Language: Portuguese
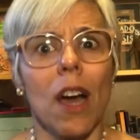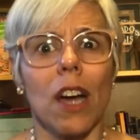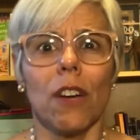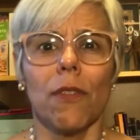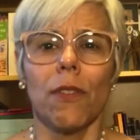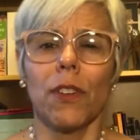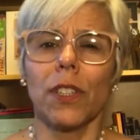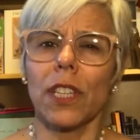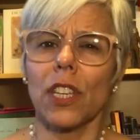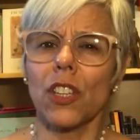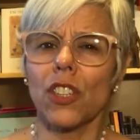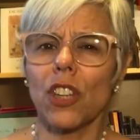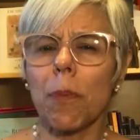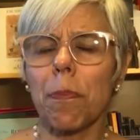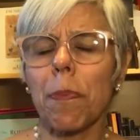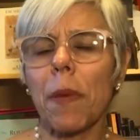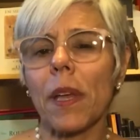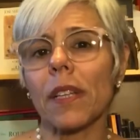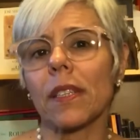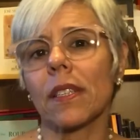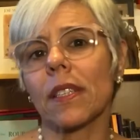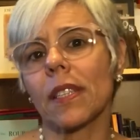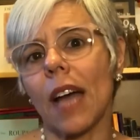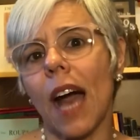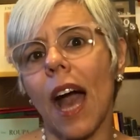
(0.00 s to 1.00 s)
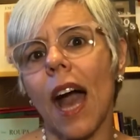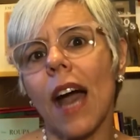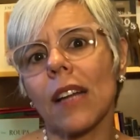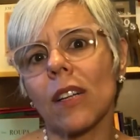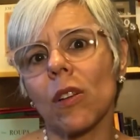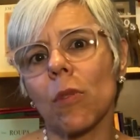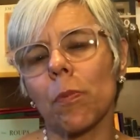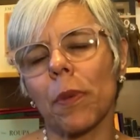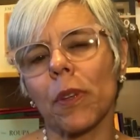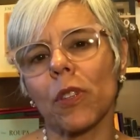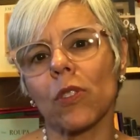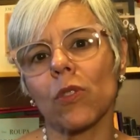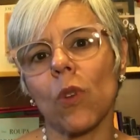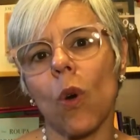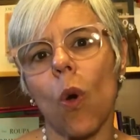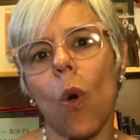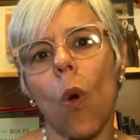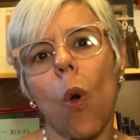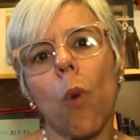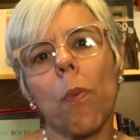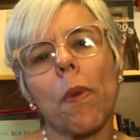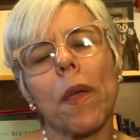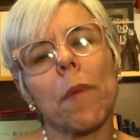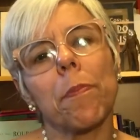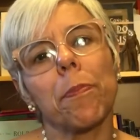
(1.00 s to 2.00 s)
vocês já pensaram, pessoal,
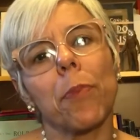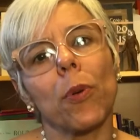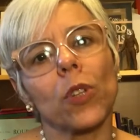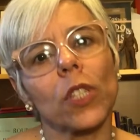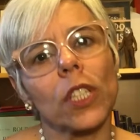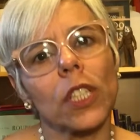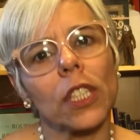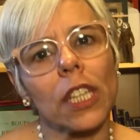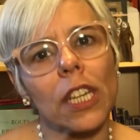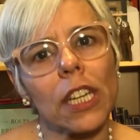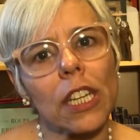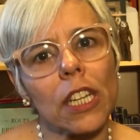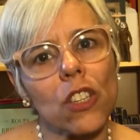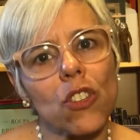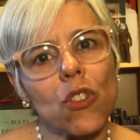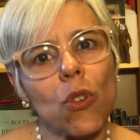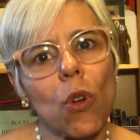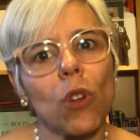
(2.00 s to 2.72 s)
como é importante